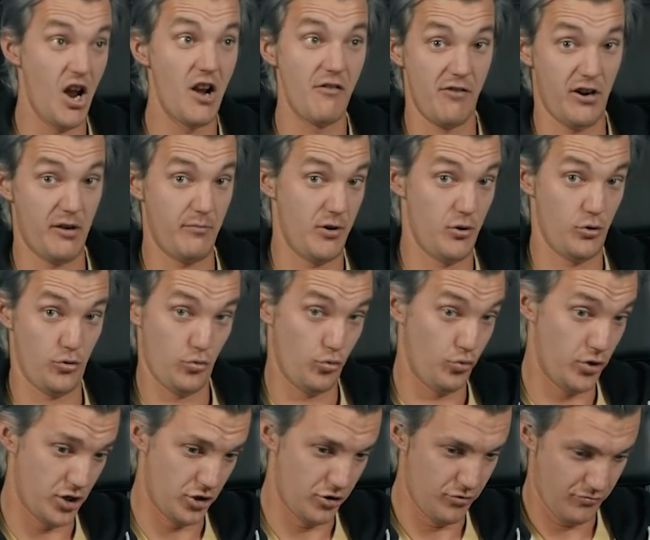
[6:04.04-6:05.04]
И Альфа Ромео
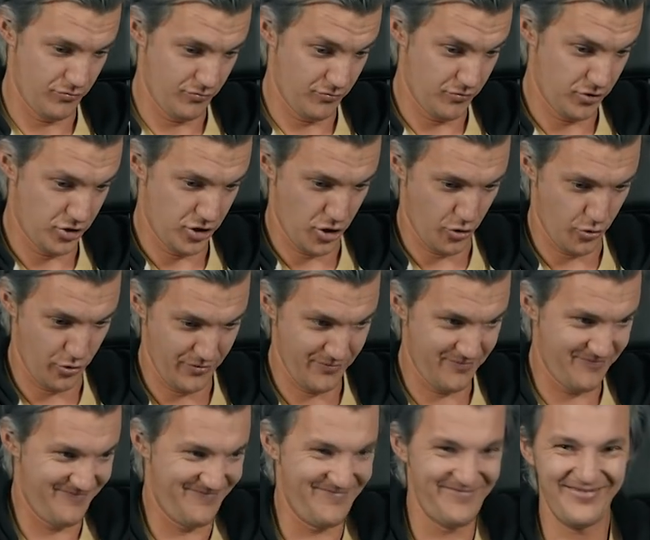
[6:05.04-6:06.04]
туда же, нахуй.
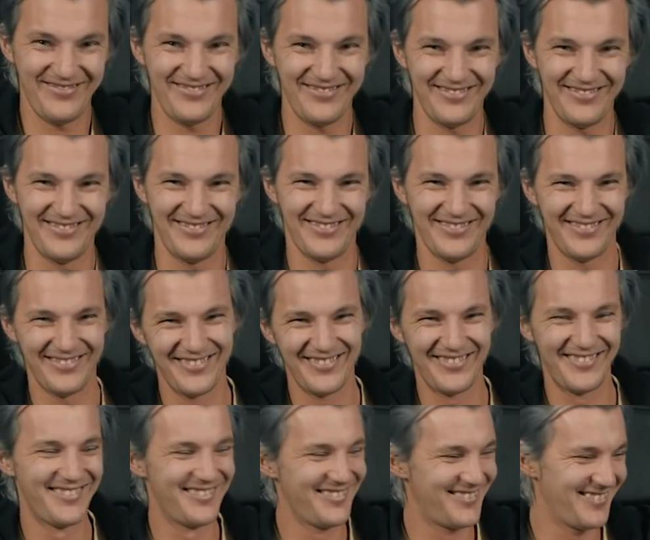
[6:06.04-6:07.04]

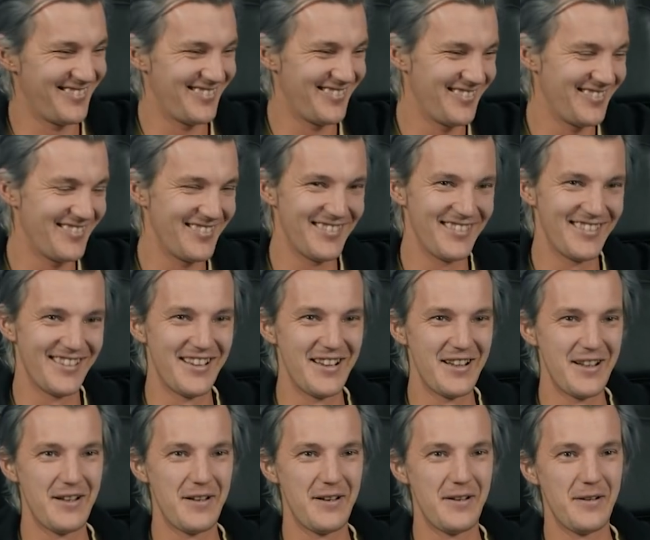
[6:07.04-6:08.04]
Тебе Кларксон
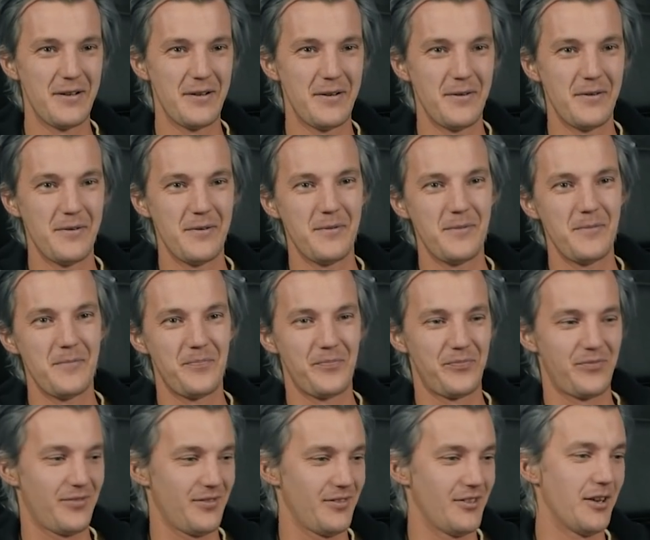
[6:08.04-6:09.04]
придет и пизделей
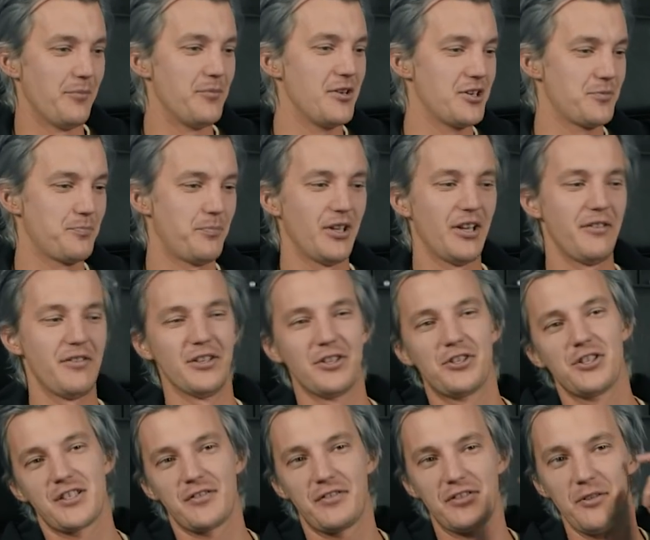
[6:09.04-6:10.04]
даст. Да мне половина
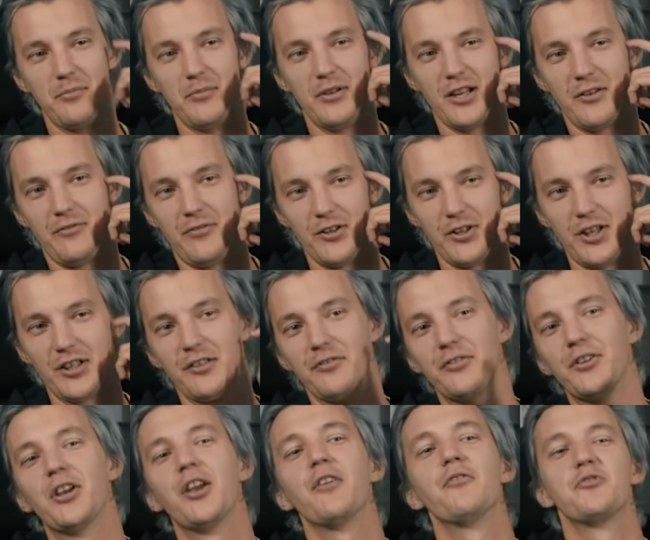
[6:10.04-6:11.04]
сейчас автомобильных
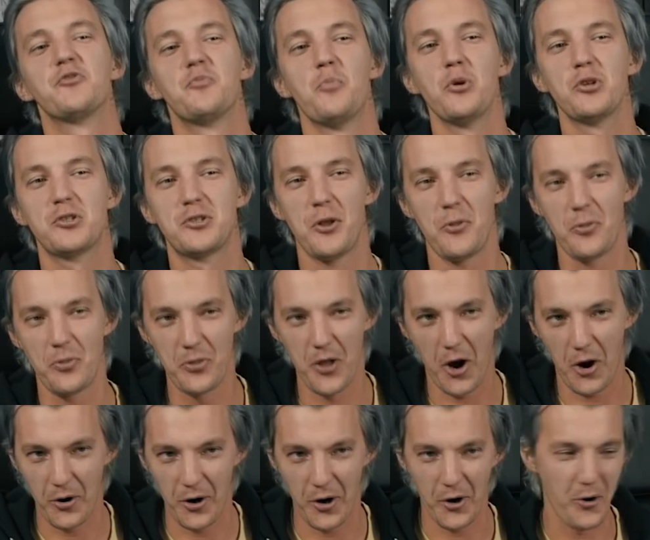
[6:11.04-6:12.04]
фанатов таких. В смысле, нахуй